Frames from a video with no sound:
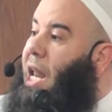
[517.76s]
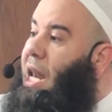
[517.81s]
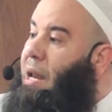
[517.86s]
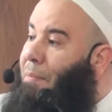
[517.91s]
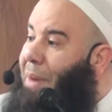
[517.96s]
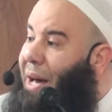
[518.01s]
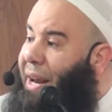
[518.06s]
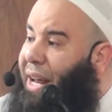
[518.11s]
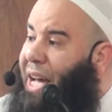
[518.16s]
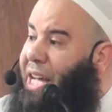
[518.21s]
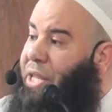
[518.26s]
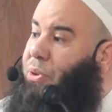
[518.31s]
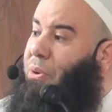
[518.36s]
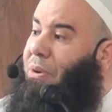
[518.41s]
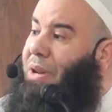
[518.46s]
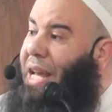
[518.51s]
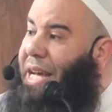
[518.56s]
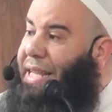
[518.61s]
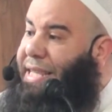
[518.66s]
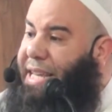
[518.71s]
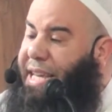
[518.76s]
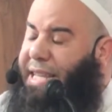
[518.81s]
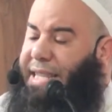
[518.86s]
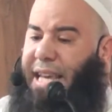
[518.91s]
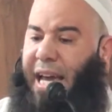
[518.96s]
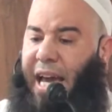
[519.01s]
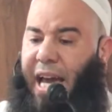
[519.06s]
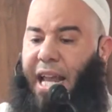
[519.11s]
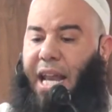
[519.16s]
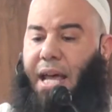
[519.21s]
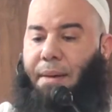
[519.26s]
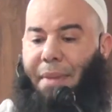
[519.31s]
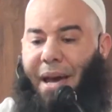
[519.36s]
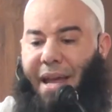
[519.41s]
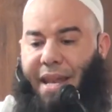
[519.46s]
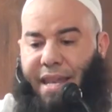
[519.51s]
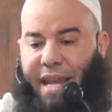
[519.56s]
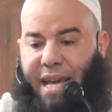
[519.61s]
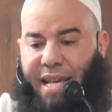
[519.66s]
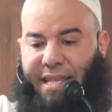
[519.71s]
المرأة التي تعلم
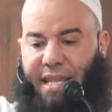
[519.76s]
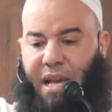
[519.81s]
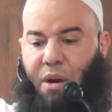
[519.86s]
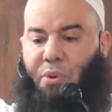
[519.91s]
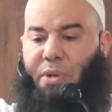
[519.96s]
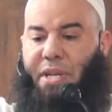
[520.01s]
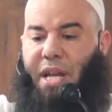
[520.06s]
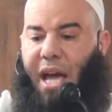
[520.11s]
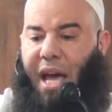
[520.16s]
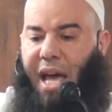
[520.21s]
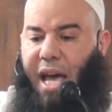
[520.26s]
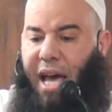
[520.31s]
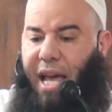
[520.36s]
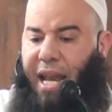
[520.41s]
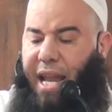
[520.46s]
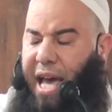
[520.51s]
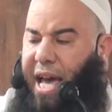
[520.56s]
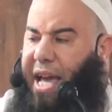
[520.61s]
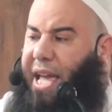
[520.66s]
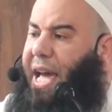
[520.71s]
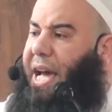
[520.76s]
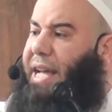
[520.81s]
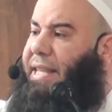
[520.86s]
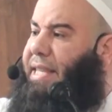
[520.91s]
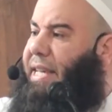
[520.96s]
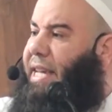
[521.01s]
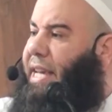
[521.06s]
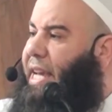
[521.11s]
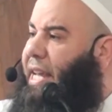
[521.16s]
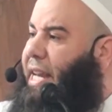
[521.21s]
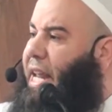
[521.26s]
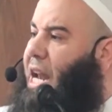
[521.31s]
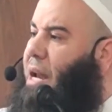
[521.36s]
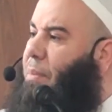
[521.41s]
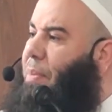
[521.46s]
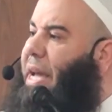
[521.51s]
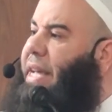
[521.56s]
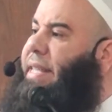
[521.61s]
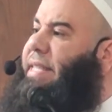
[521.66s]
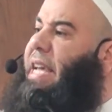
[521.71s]
أن زوجها لا يأتي إلى
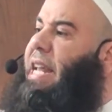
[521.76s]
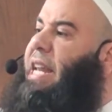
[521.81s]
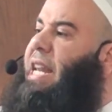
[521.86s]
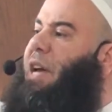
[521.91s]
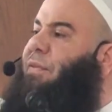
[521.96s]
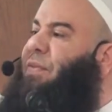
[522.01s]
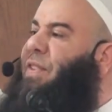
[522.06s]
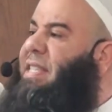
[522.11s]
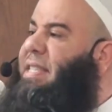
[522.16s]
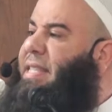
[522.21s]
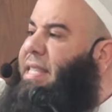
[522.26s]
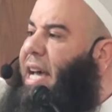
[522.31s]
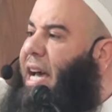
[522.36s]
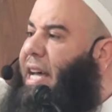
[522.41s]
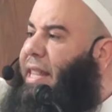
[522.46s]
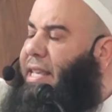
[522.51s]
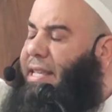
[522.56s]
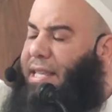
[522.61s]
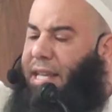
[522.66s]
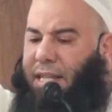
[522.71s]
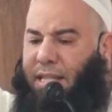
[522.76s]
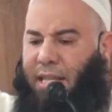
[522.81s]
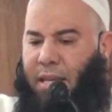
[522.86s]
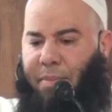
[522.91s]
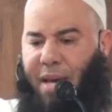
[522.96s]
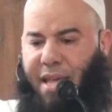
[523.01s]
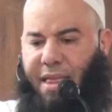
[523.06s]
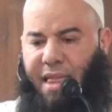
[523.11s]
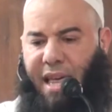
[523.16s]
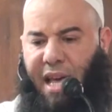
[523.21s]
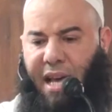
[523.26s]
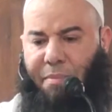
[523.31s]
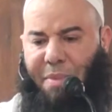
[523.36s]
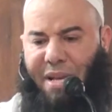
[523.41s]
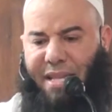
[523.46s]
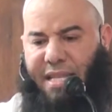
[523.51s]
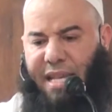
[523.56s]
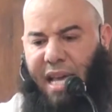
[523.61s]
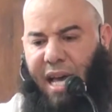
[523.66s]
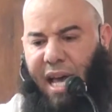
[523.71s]
البيت إلا في السادسة
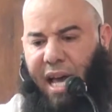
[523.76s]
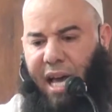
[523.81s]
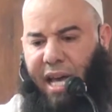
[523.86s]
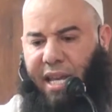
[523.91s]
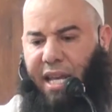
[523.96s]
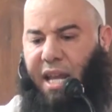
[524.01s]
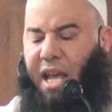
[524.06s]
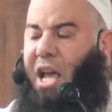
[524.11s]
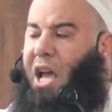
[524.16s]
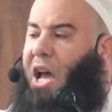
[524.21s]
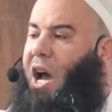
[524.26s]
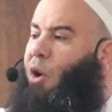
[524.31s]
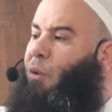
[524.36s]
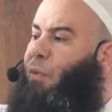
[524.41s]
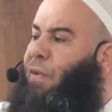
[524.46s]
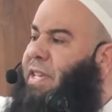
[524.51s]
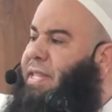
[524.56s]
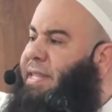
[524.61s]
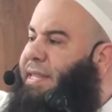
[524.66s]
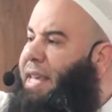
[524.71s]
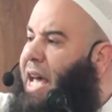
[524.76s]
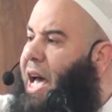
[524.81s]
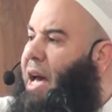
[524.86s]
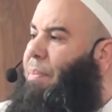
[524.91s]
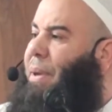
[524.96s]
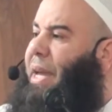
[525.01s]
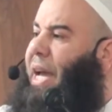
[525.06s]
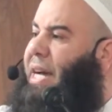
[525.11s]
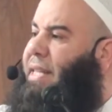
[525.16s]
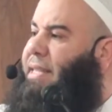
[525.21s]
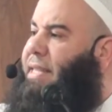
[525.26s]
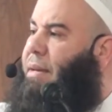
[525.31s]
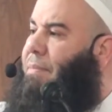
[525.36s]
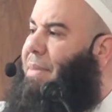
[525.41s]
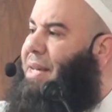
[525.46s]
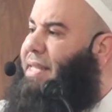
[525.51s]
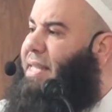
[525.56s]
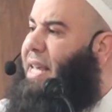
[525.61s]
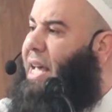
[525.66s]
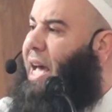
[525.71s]
مساء أو في السابعة
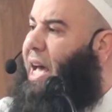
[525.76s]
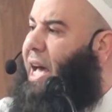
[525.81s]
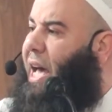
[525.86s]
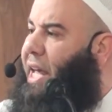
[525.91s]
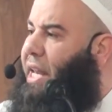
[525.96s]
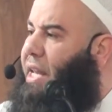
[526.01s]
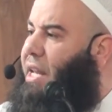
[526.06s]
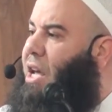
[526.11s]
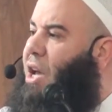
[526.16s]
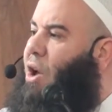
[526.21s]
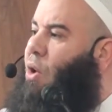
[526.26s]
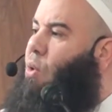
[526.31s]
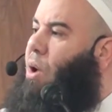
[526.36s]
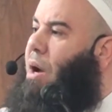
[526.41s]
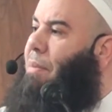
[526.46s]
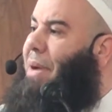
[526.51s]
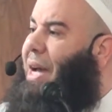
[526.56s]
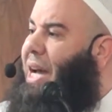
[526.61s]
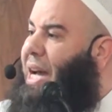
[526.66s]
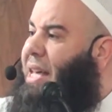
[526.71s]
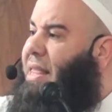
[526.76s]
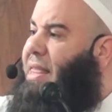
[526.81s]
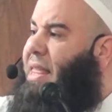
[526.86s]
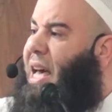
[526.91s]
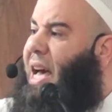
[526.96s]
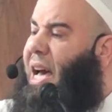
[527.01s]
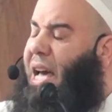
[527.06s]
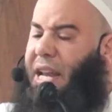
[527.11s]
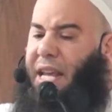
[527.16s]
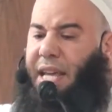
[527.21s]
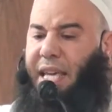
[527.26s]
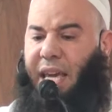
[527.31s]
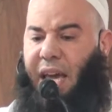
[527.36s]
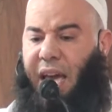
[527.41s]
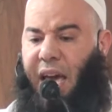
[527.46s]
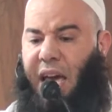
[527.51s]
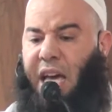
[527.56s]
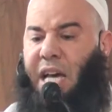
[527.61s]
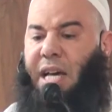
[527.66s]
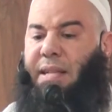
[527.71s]
مساء ومع ذلك
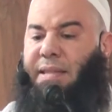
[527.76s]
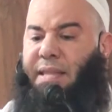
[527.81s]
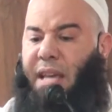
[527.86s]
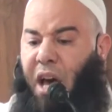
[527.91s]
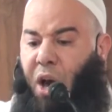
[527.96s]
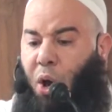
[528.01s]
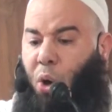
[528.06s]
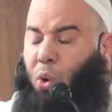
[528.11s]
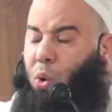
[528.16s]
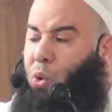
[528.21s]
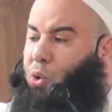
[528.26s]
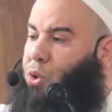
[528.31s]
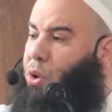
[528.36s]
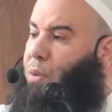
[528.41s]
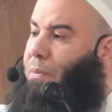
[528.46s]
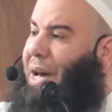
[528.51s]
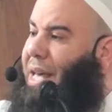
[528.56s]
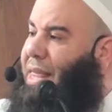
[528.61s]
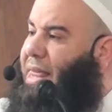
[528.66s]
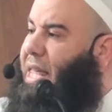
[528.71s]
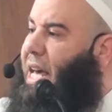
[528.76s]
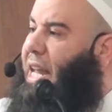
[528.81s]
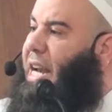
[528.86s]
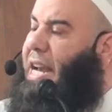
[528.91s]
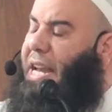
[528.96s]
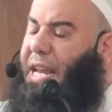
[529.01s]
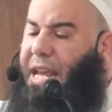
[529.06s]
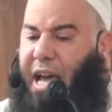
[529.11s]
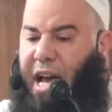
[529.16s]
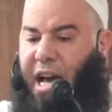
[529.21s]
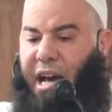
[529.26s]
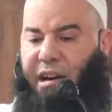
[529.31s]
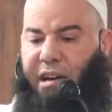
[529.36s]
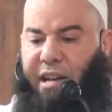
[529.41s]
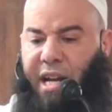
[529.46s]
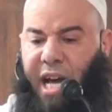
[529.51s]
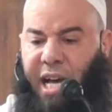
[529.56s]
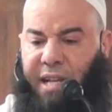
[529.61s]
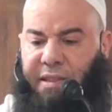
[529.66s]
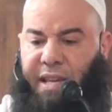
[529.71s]
تخرج مثلا
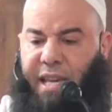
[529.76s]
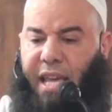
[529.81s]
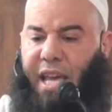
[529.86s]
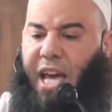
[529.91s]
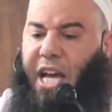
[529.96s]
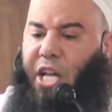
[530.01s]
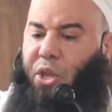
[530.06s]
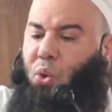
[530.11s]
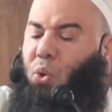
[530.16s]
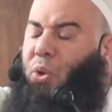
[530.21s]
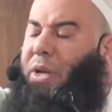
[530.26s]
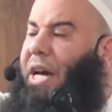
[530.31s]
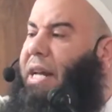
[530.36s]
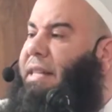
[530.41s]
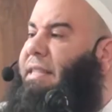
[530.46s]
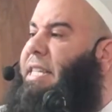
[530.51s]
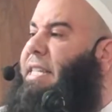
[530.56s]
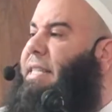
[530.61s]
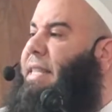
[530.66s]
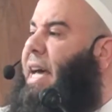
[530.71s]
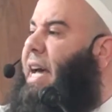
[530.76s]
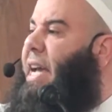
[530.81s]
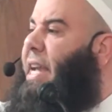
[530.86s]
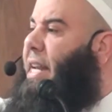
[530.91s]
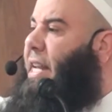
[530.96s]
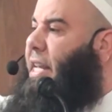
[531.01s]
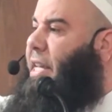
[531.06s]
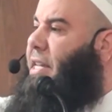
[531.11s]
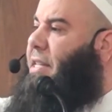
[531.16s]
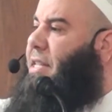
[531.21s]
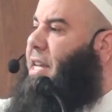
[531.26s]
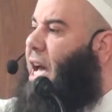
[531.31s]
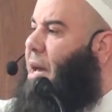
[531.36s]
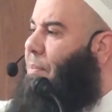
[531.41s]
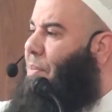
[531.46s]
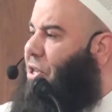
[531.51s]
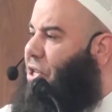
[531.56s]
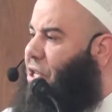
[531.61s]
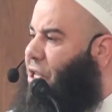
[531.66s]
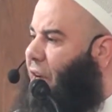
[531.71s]
لأغراضها دون ارتضاء
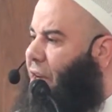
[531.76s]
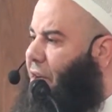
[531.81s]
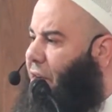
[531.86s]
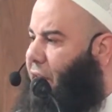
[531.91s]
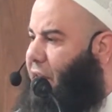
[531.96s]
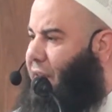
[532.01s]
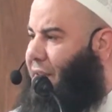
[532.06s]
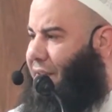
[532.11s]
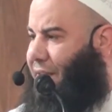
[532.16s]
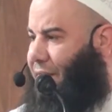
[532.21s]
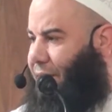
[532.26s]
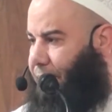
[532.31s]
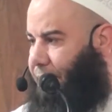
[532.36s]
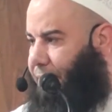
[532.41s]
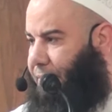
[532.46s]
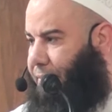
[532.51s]
الحجاب الشرعي